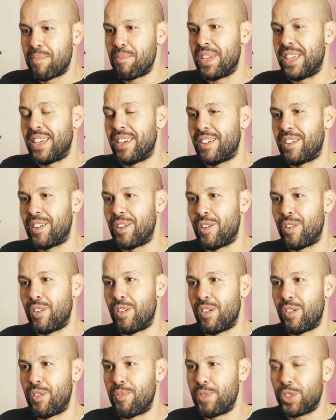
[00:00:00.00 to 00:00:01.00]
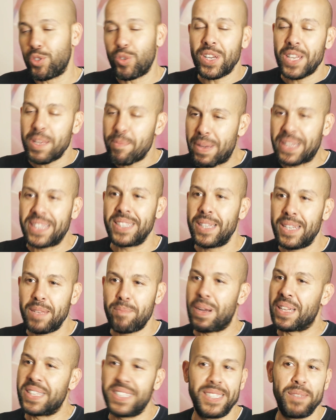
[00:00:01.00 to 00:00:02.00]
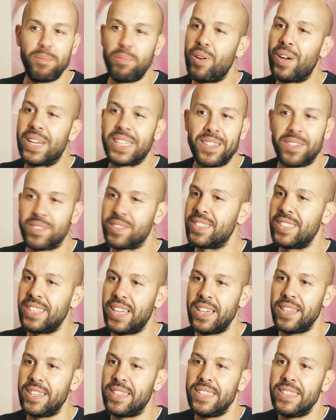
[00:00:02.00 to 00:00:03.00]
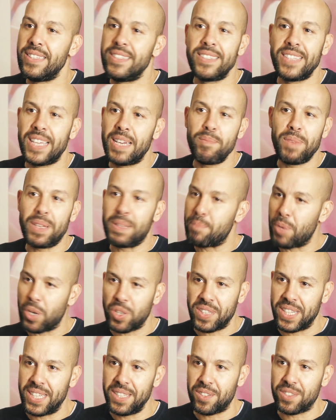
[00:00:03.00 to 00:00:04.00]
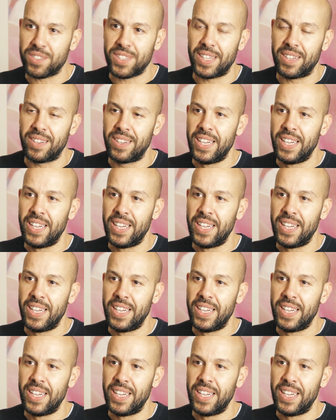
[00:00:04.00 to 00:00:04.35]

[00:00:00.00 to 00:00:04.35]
je crois que les, participants attendent ça, ils, aiment être portés dans